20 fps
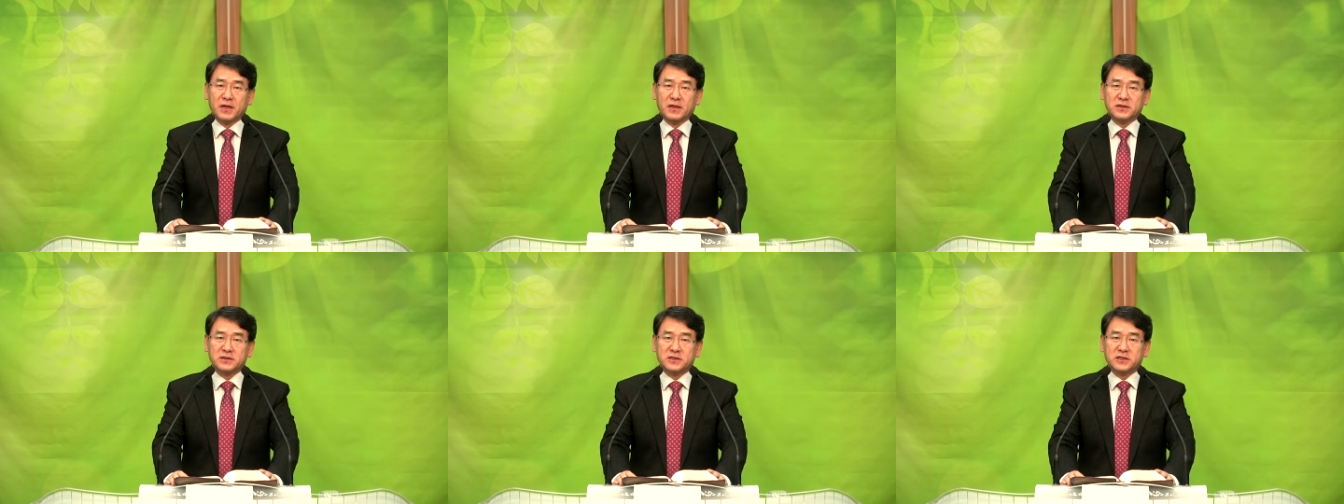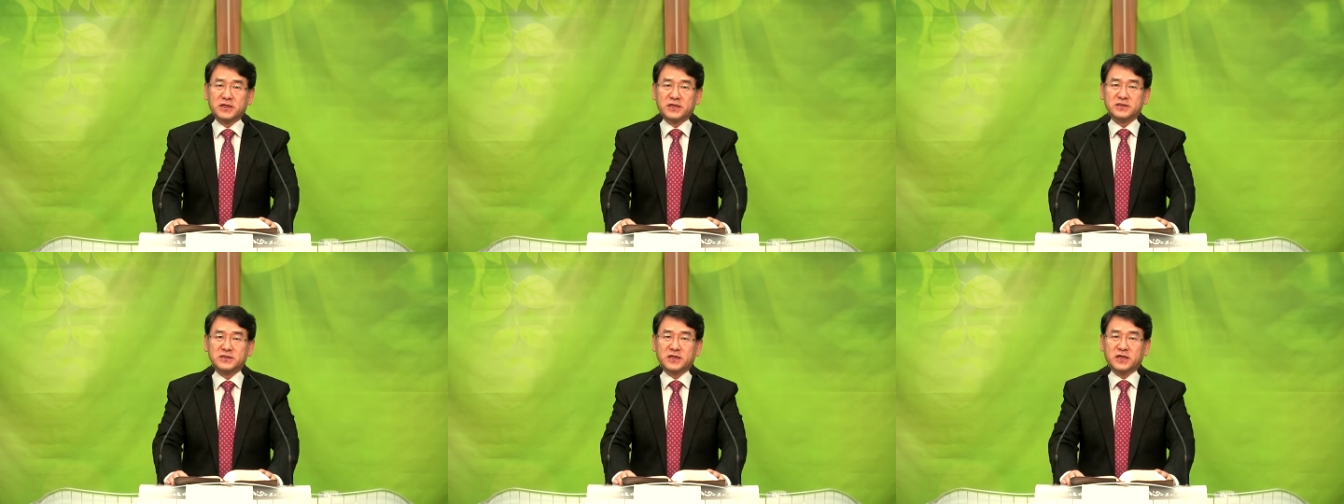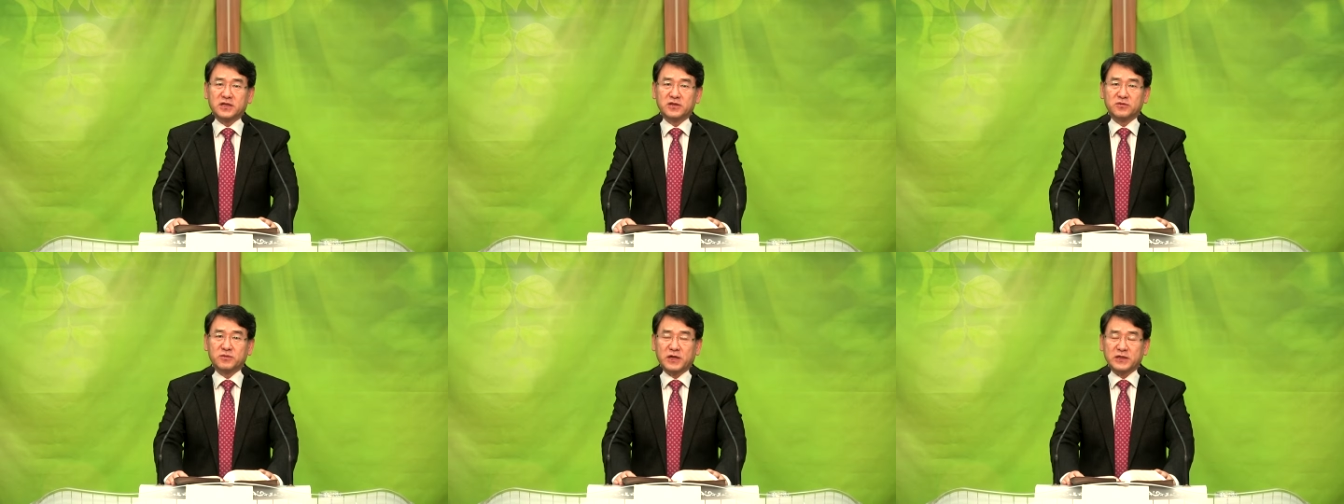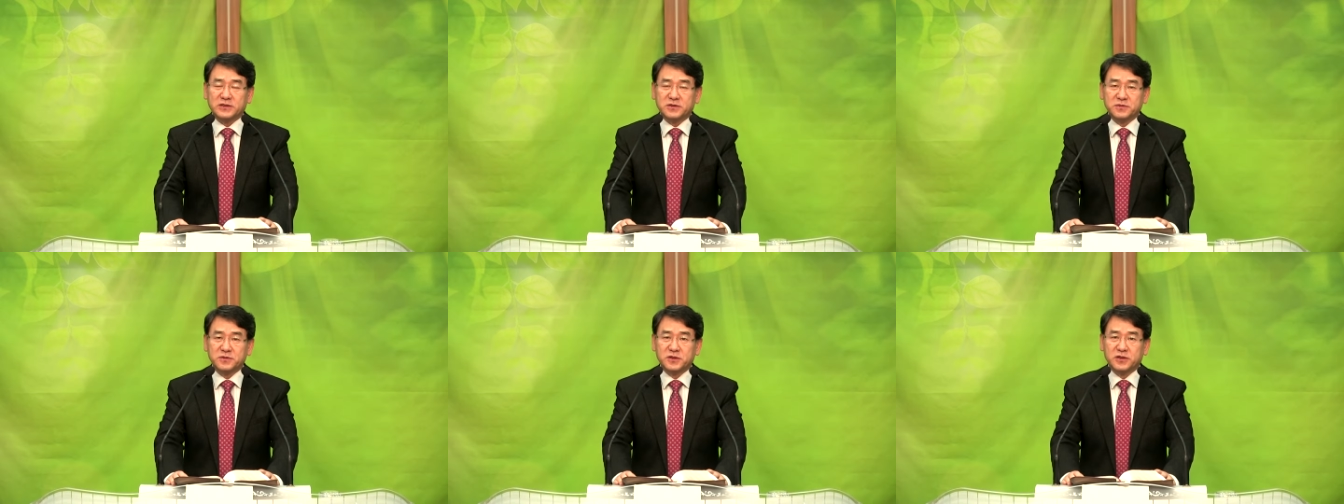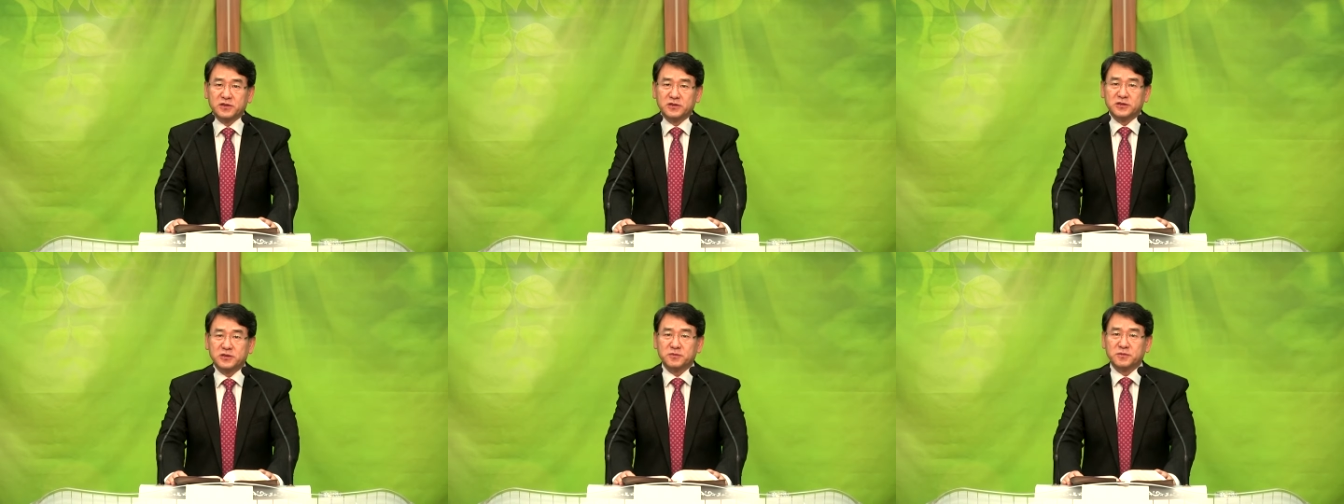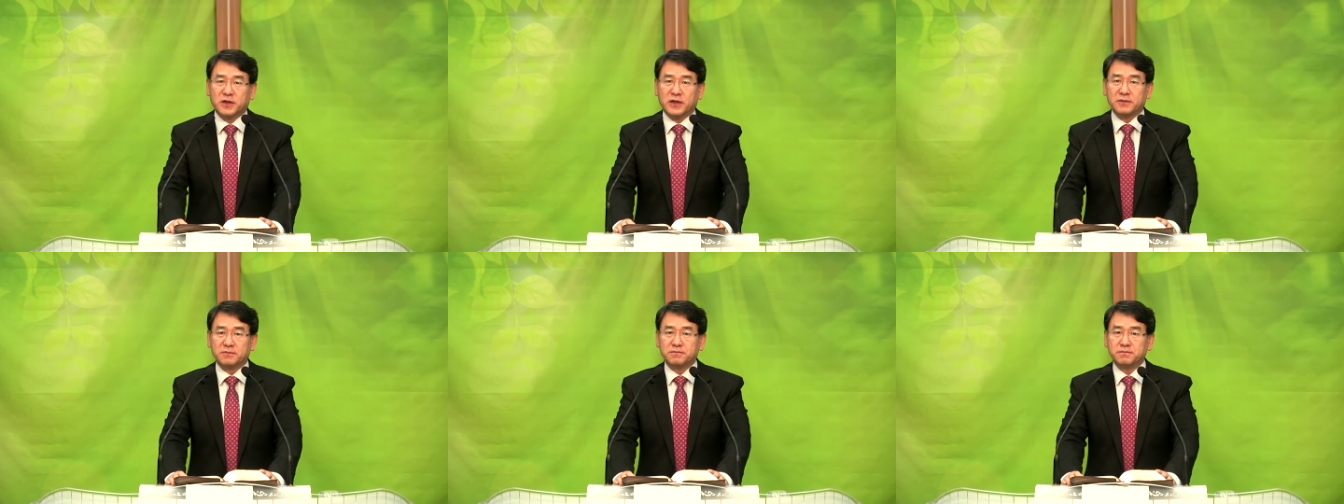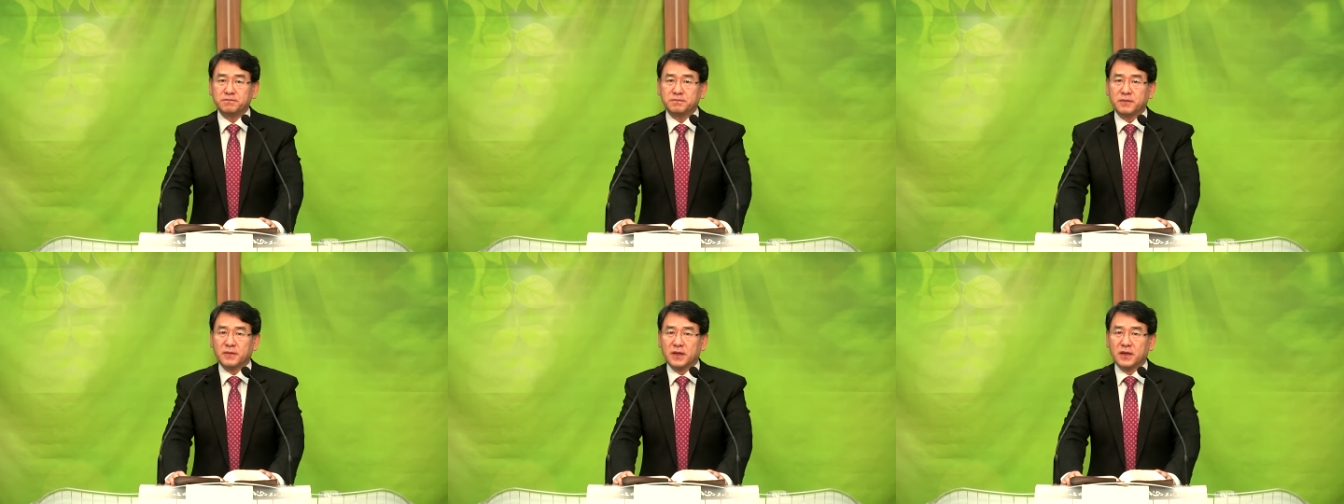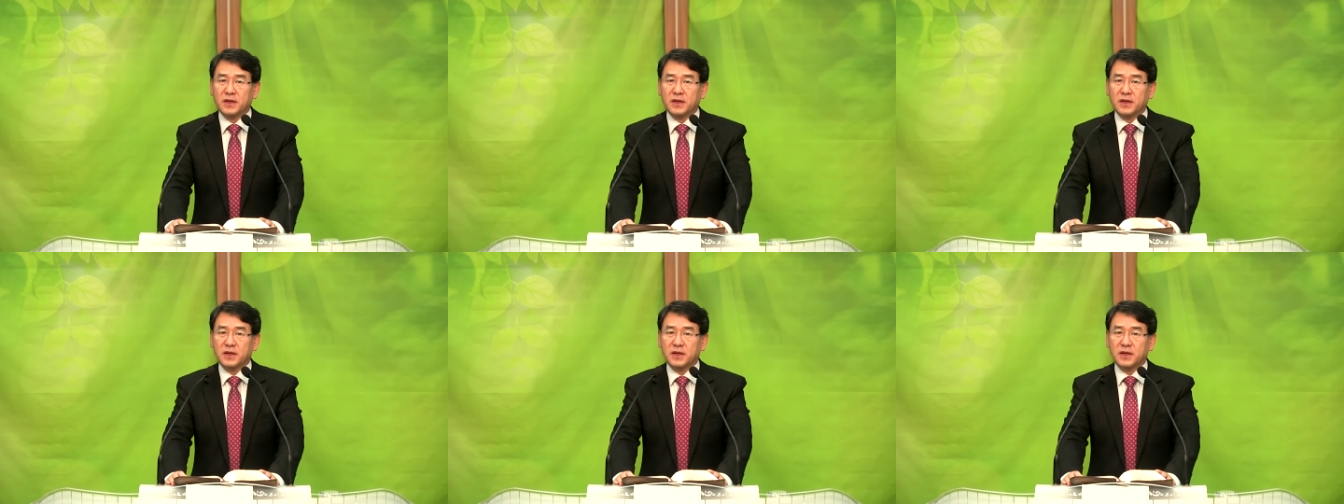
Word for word: 지난 시간에도 말씀드렸지만